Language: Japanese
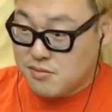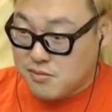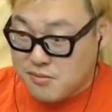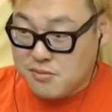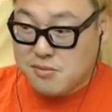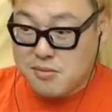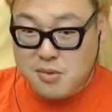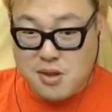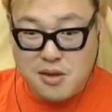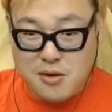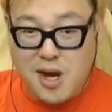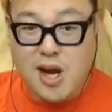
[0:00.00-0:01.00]
うん。
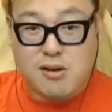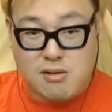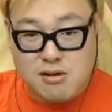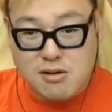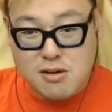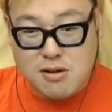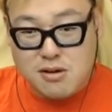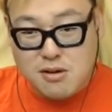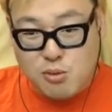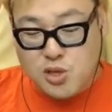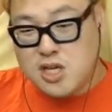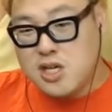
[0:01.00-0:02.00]
わかる
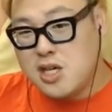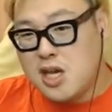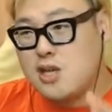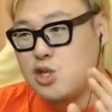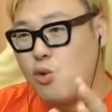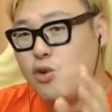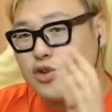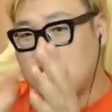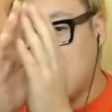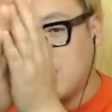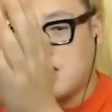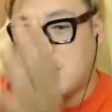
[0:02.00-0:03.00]
もう人間そういう風に
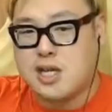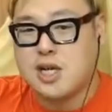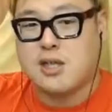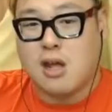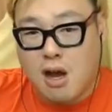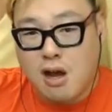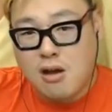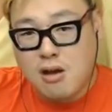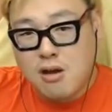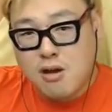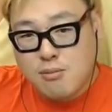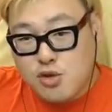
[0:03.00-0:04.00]
形成されちゃったら。
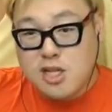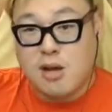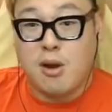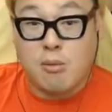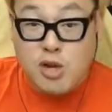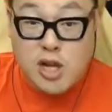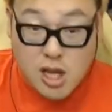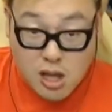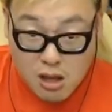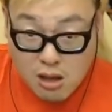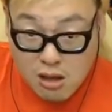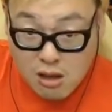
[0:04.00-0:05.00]
無理なものは無理
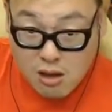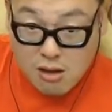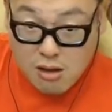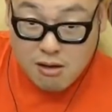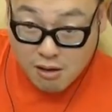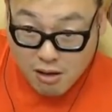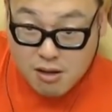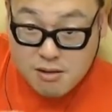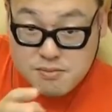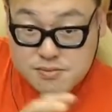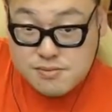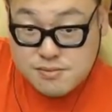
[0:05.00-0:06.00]
うん。
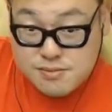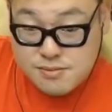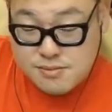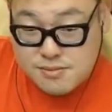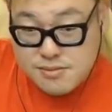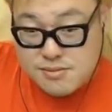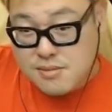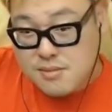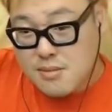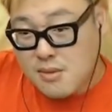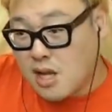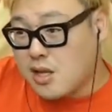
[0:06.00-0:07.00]

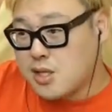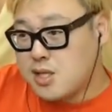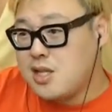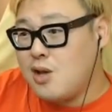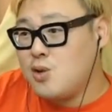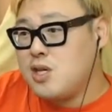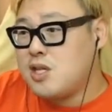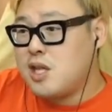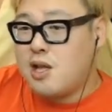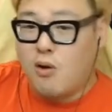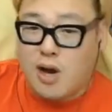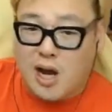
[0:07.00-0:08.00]
だったら素直に生きて
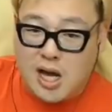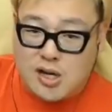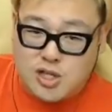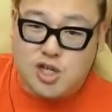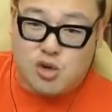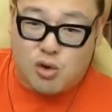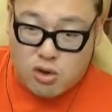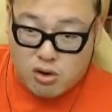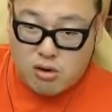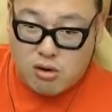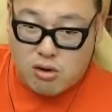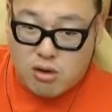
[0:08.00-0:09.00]
た方が楽でしょう
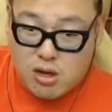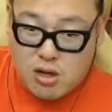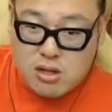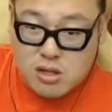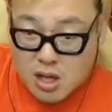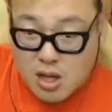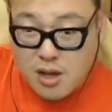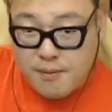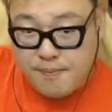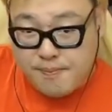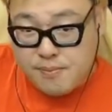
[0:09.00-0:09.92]
よ。ねえ。